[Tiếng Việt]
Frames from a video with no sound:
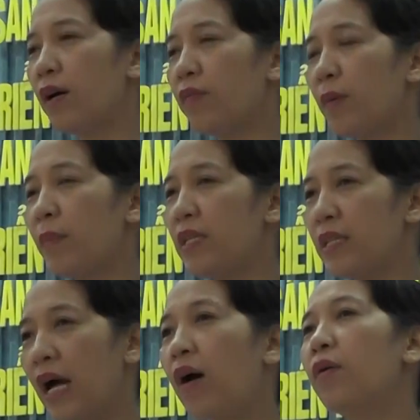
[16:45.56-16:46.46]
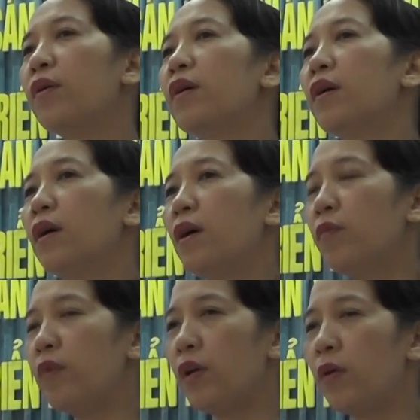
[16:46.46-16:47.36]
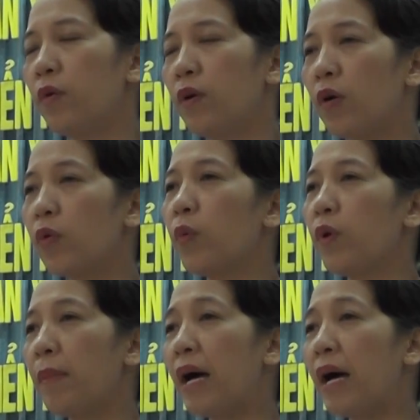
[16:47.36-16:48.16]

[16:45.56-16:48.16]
quân 54 tạ 1 ha. Tổ chức khảo